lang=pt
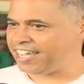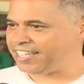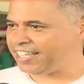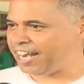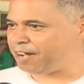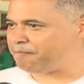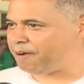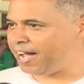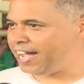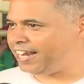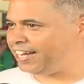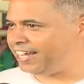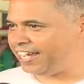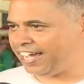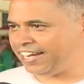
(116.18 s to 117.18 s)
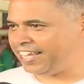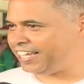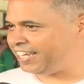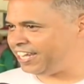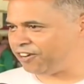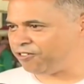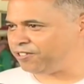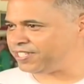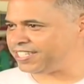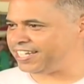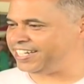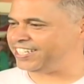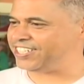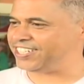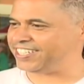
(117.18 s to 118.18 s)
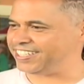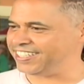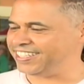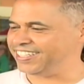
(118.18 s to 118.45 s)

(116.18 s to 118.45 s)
trabalha, alegria constante.